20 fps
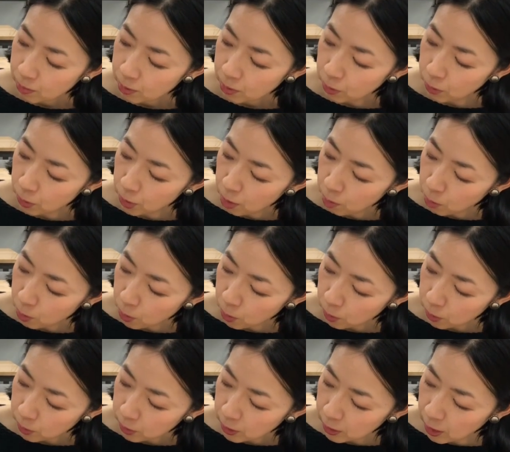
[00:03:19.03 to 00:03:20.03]
これ
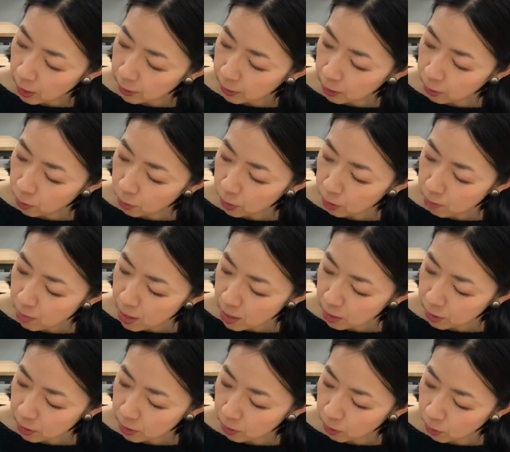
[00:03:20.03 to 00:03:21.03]
も光の
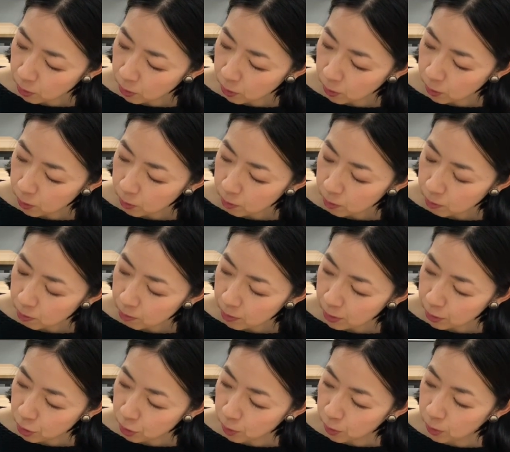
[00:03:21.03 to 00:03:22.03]
イメージを、まあ、
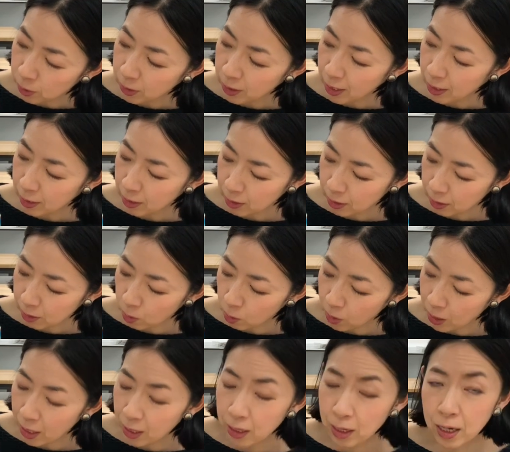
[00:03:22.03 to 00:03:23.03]
自分なりにこう
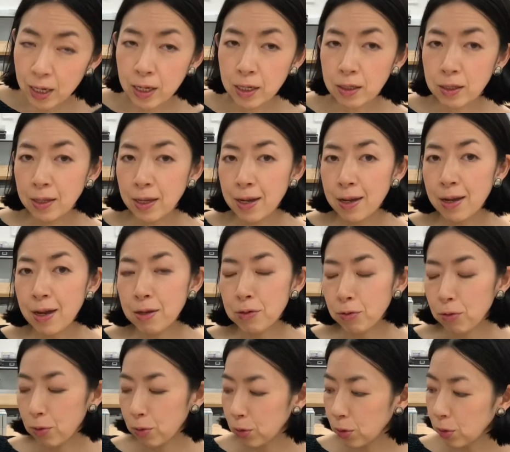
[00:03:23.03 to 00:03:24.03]
考えてあ
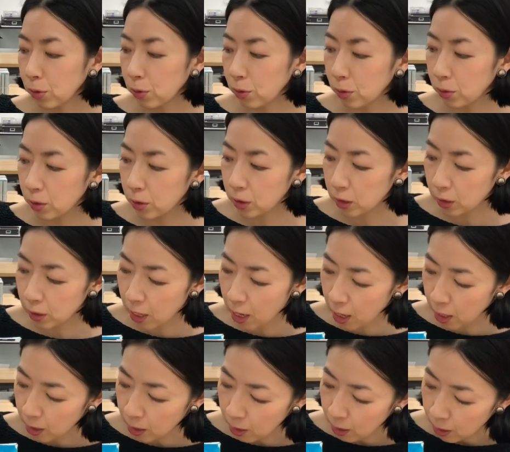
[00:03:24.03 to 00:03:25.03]
の工夫し
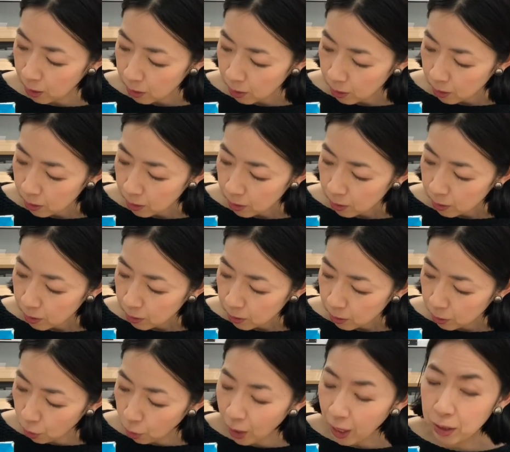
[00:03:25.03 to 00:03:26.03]
て
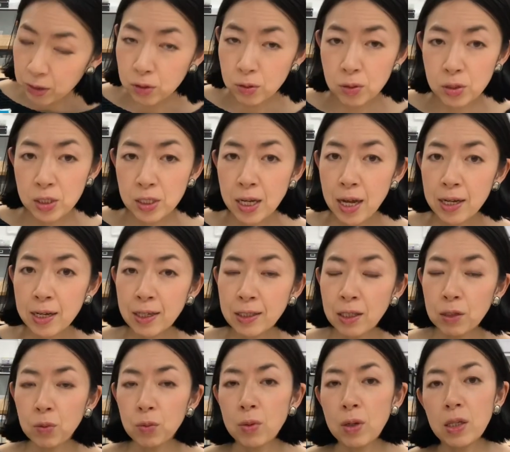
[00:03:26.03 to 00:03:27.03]
余白の使い方
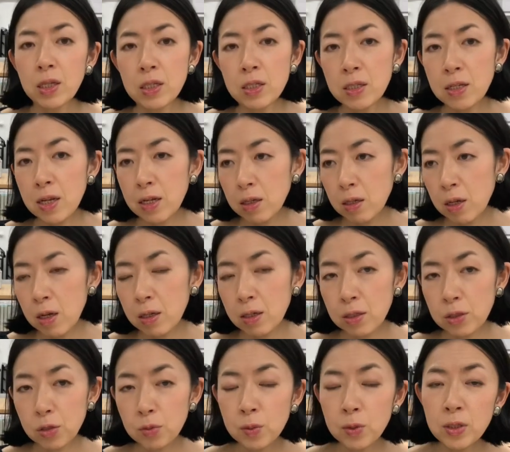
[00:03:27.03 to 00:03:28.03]
とかですねなんか
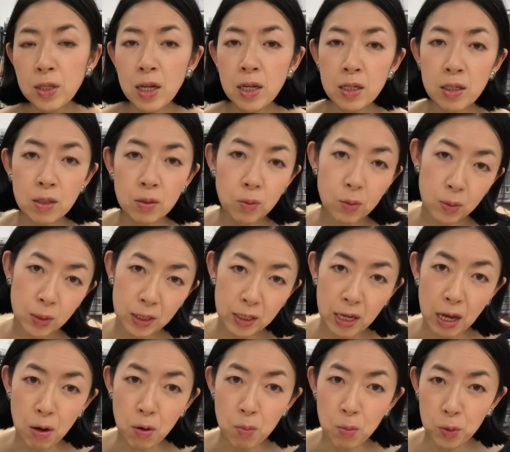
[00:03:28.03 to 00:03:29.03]
自分なりの意
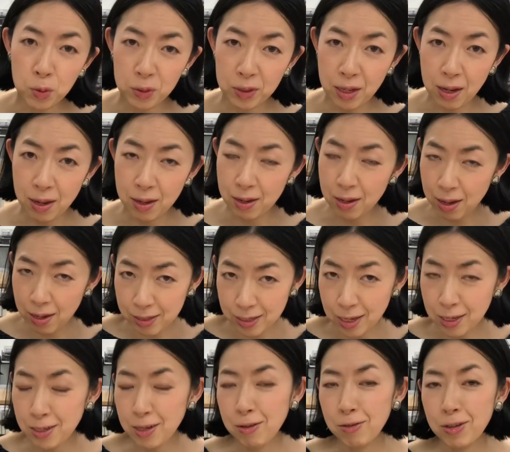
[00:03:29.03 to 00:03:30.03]
見を持って、え制
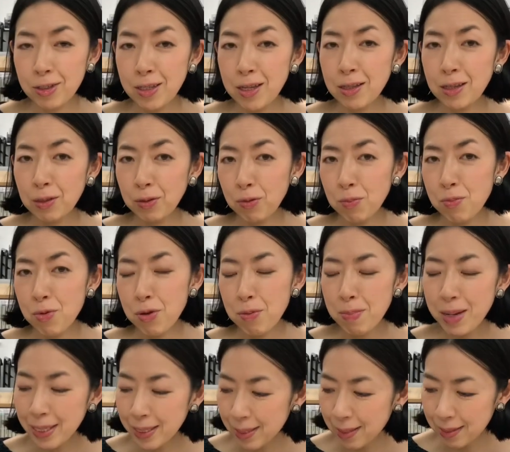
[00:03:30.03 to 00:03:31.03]
作してたと思い
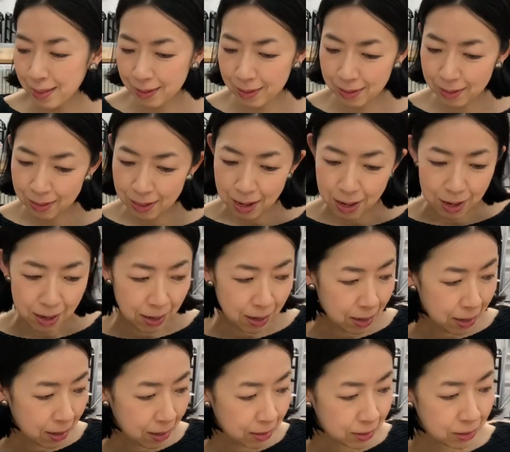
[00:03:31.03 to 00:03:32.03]
ます
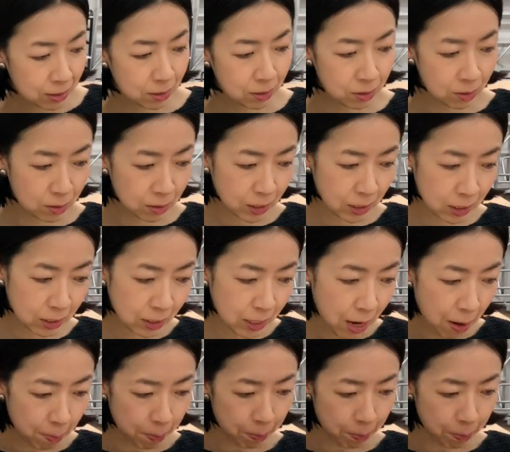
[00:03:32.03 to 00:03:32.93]
続いて